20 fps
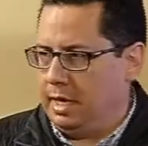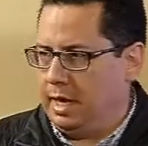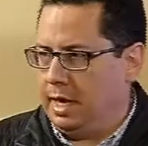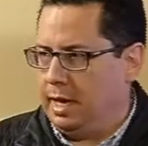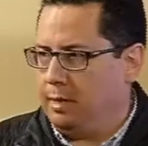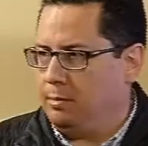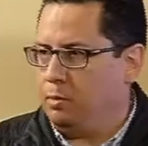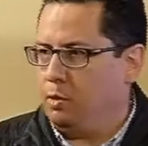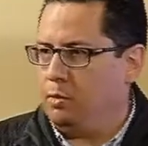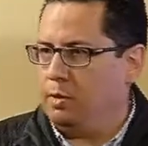
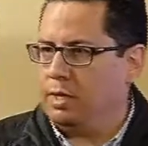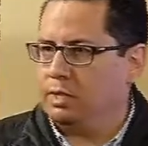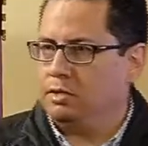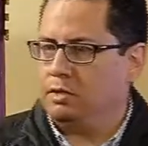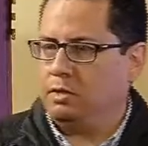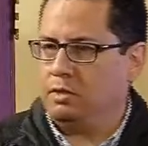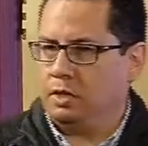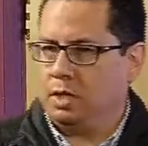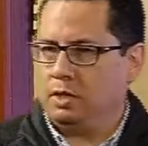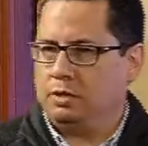la
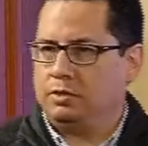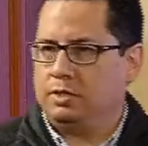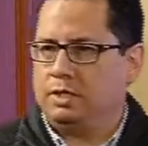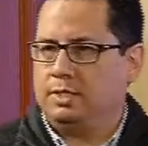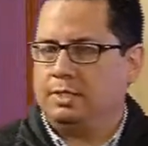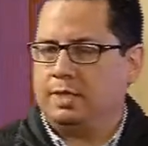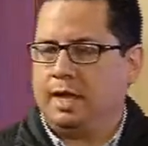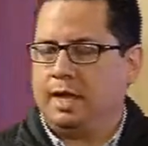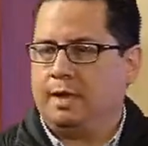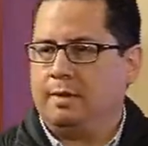población que nos
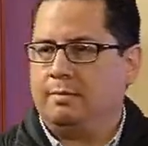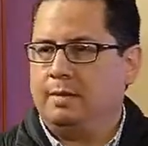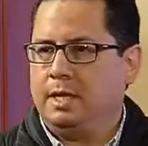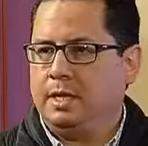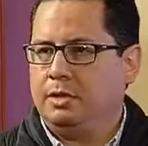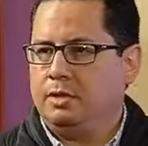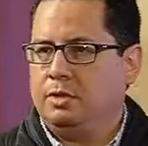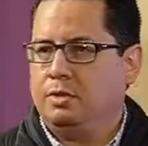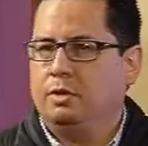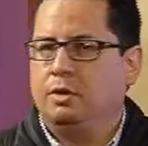está
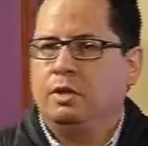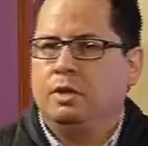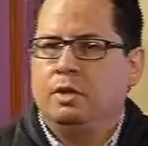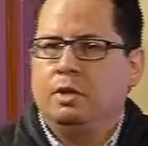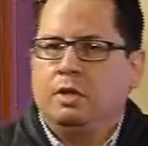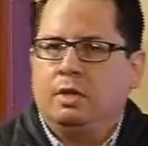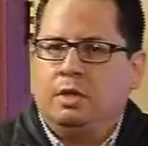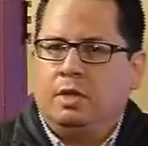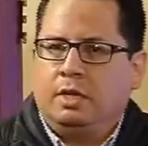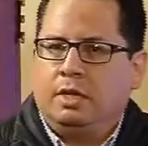viendo
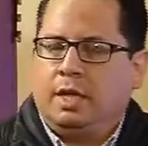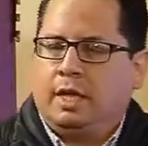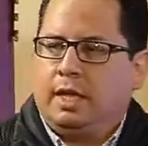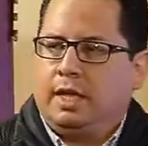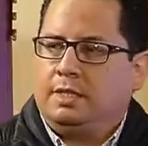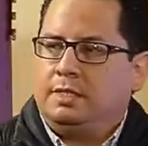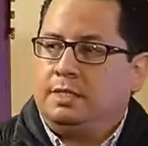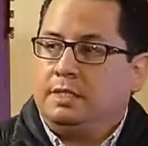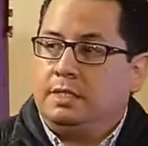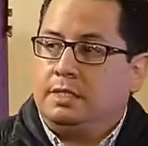
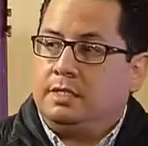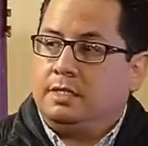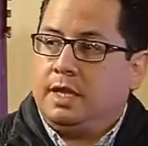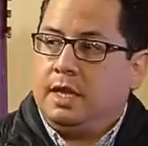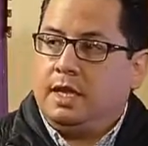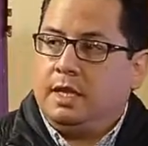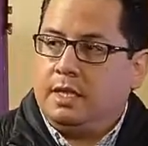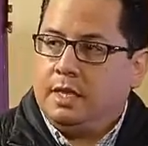que si se